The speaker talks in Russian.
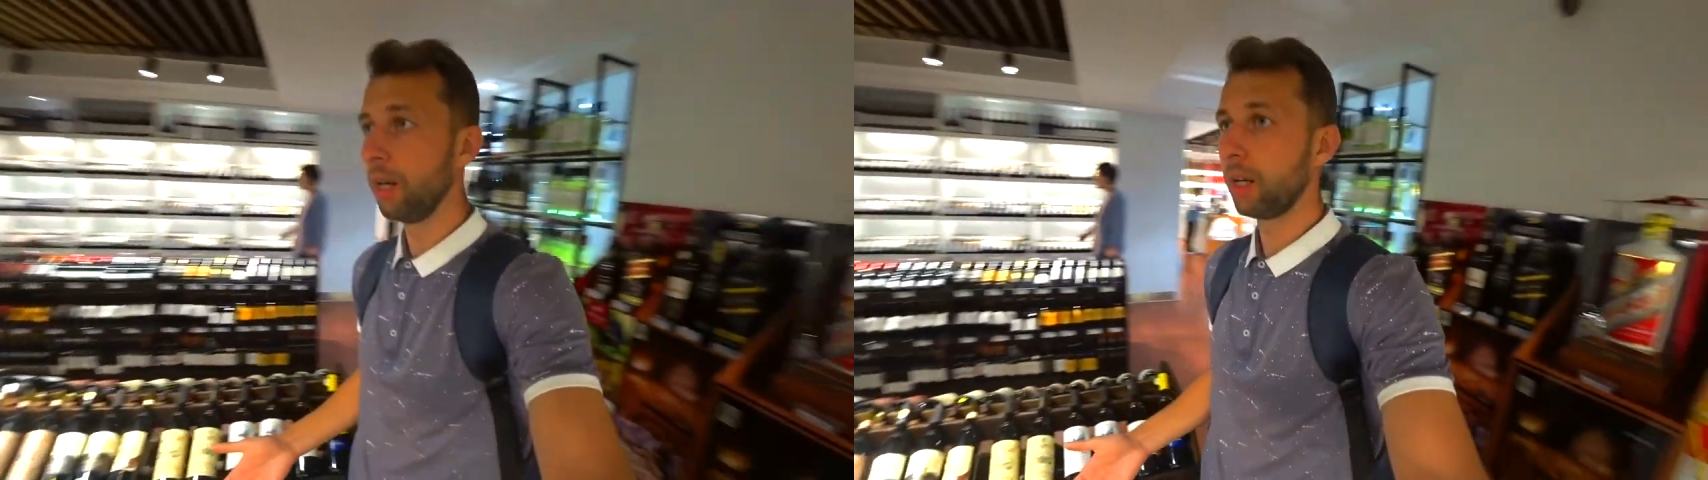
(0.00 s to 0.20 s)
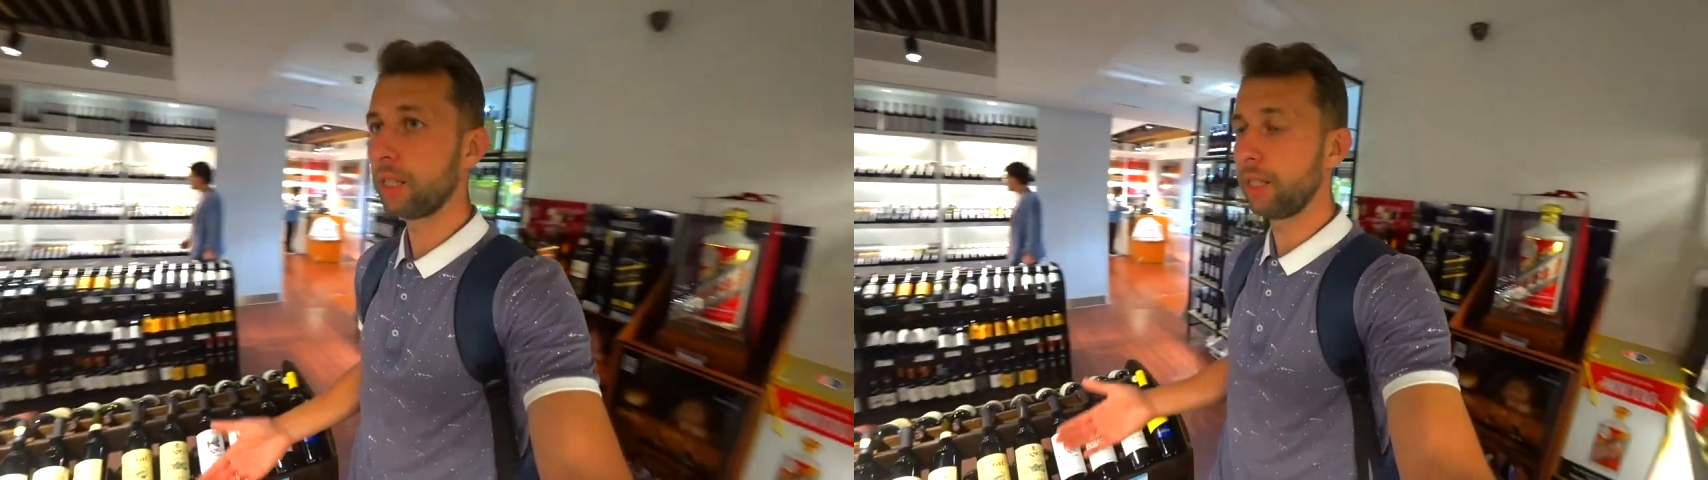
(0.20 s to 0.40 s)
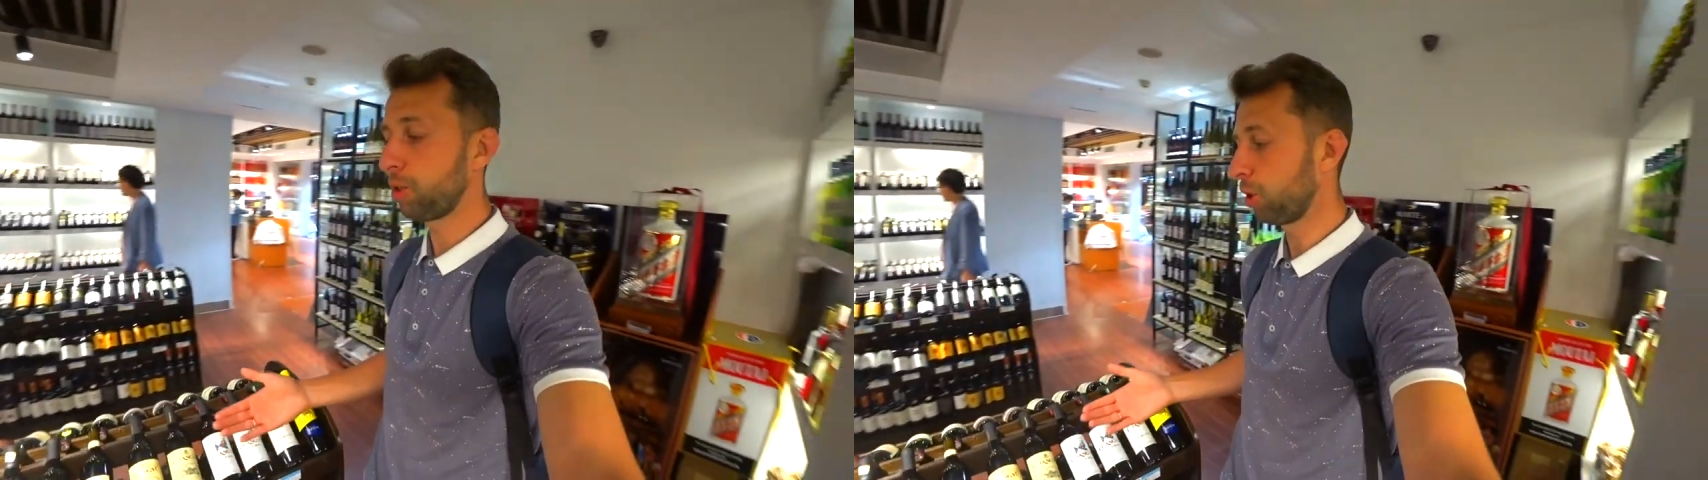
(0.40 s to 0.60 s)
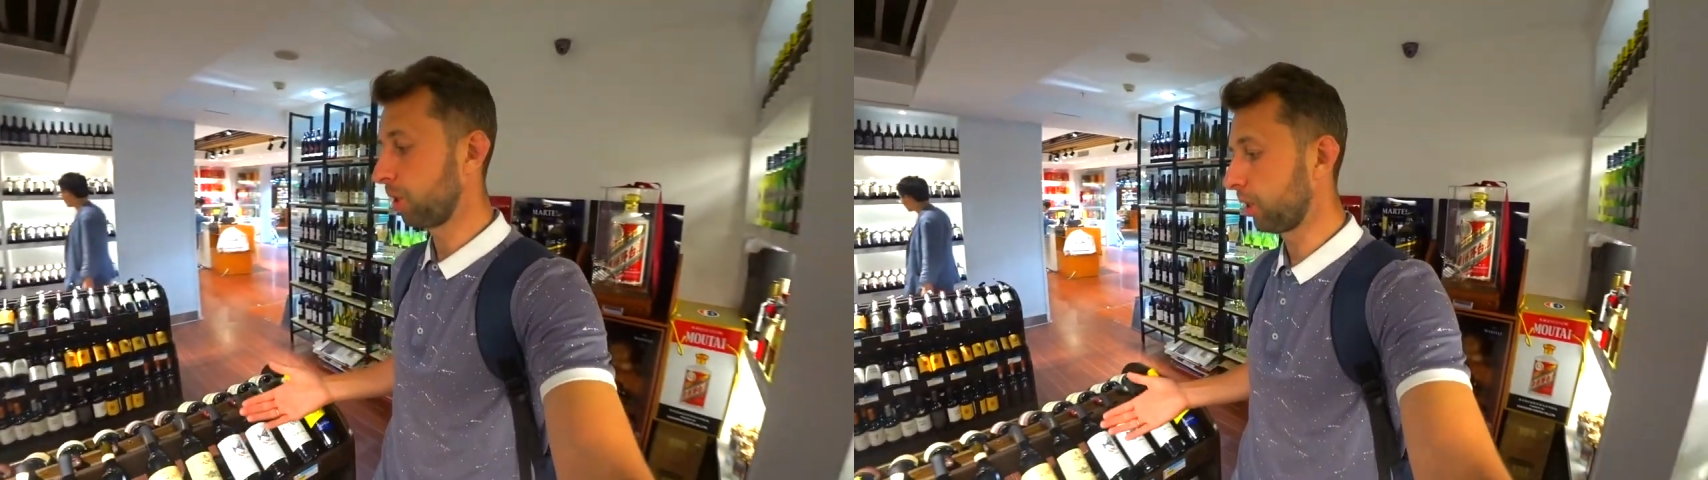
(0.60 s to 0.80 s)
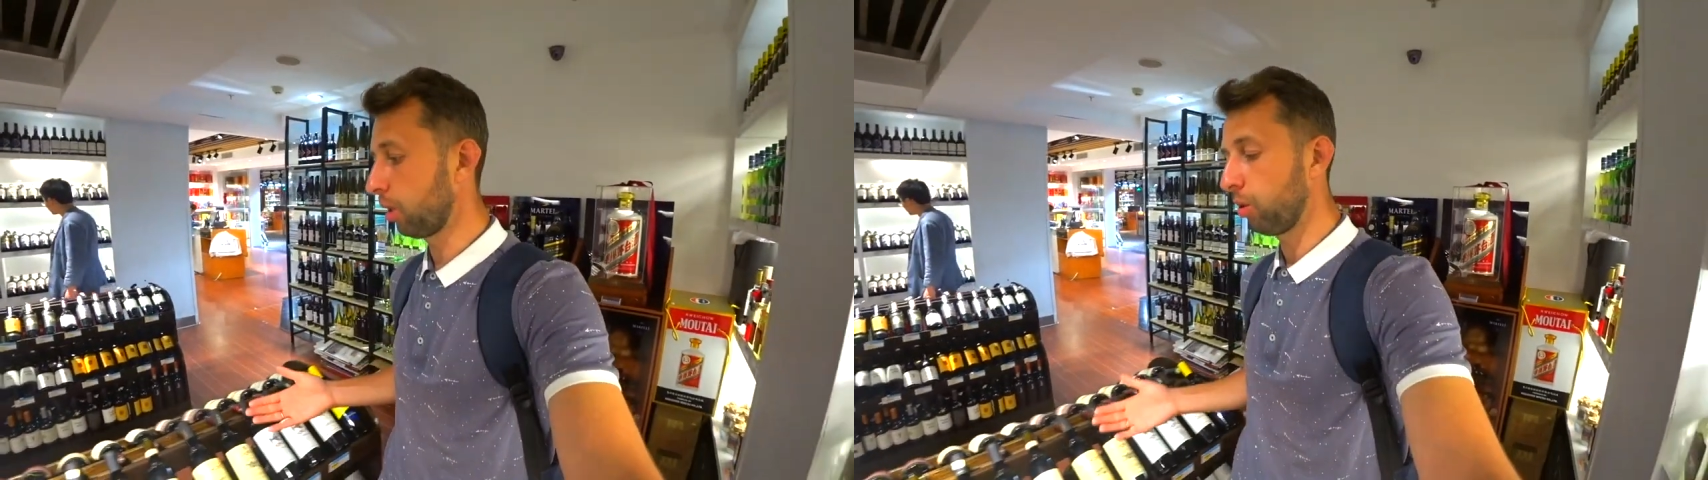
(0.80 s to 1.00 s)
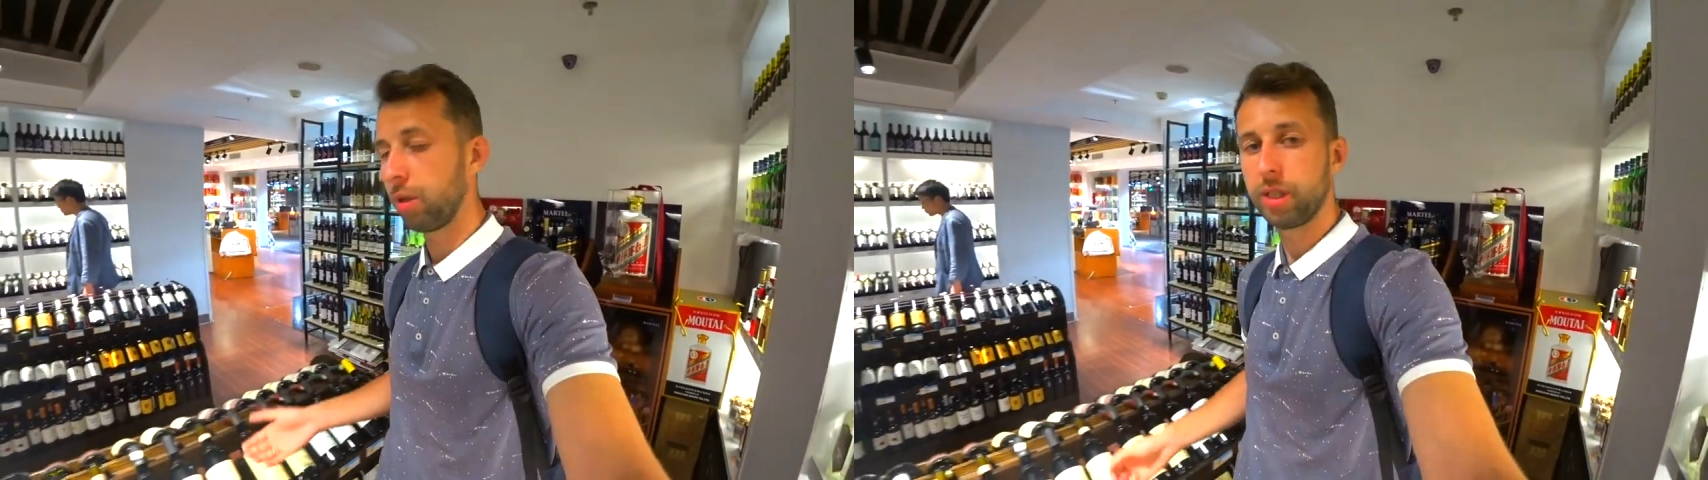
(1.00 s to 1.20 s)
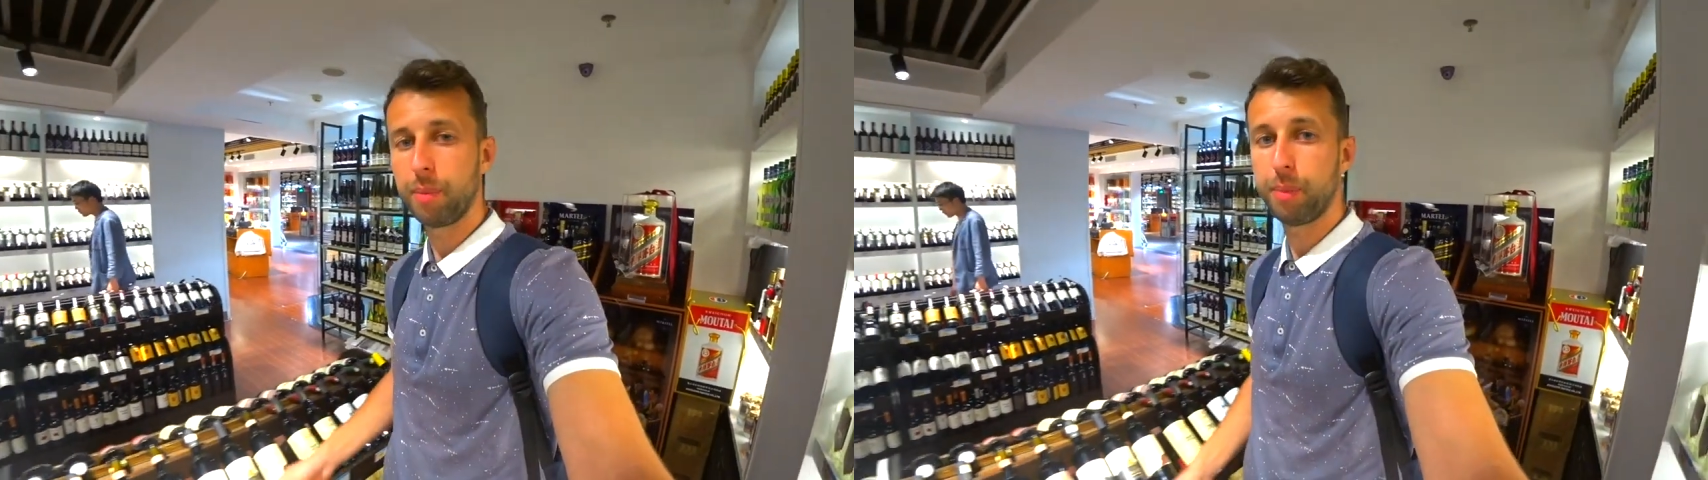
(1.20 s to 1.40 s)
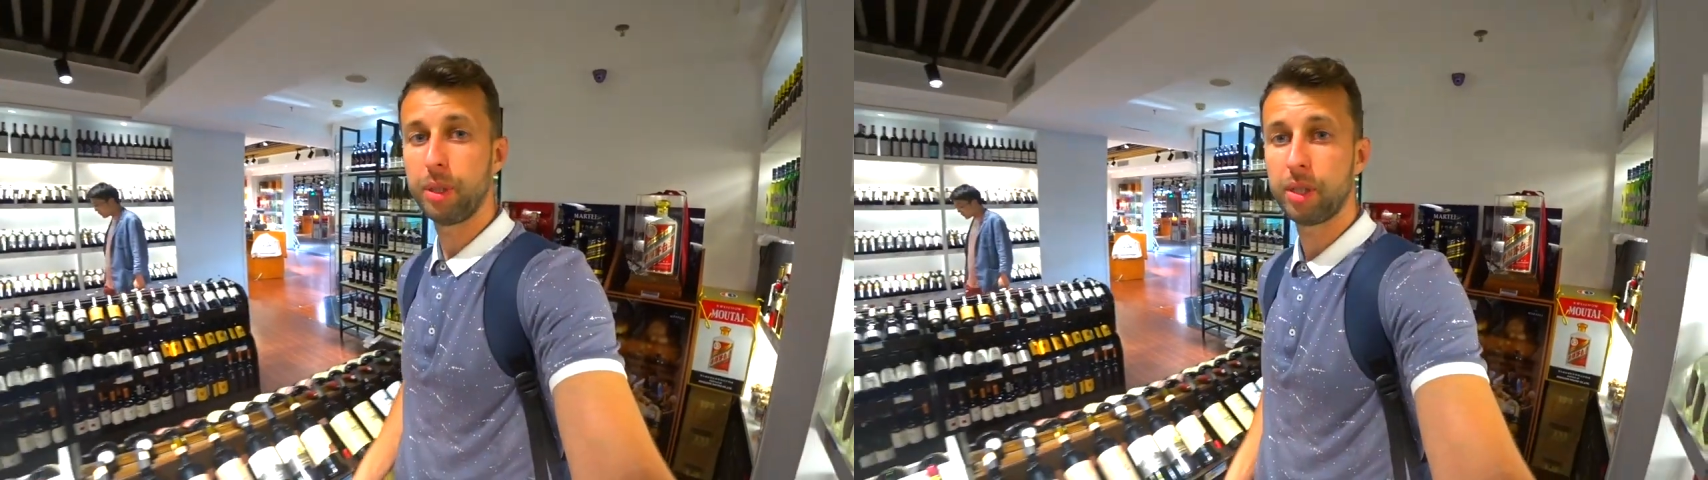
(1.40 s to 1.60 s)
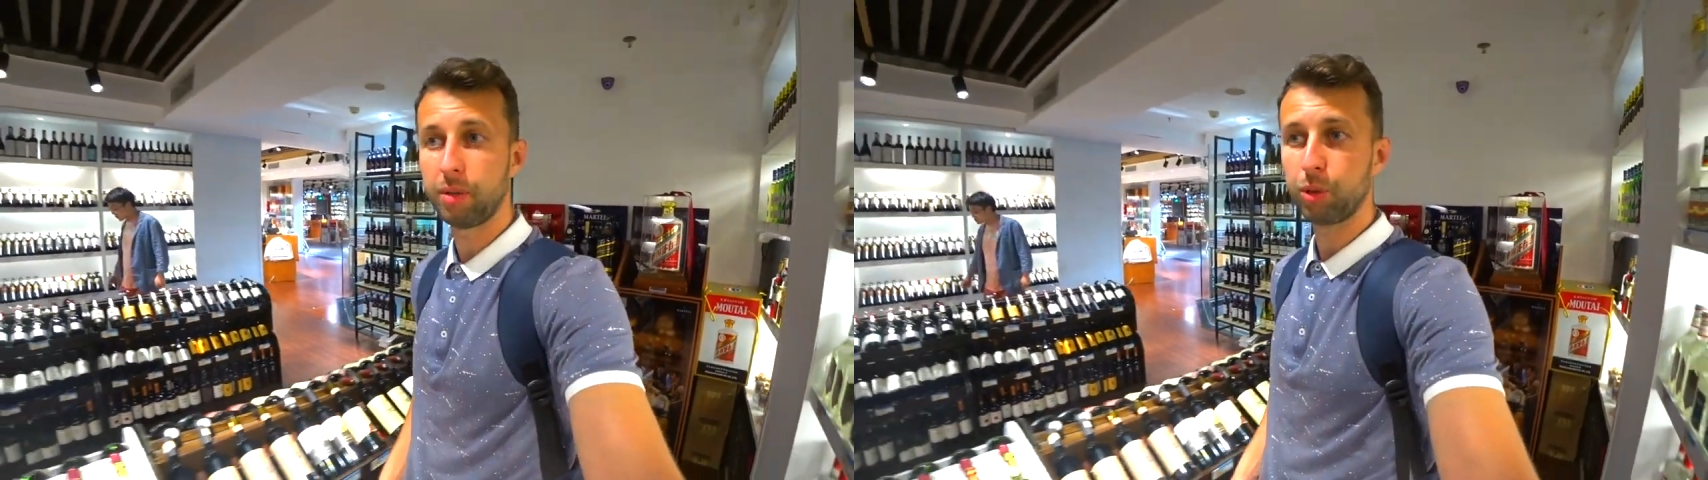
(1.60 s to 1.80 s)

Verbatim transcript: различных алкогольных напитков,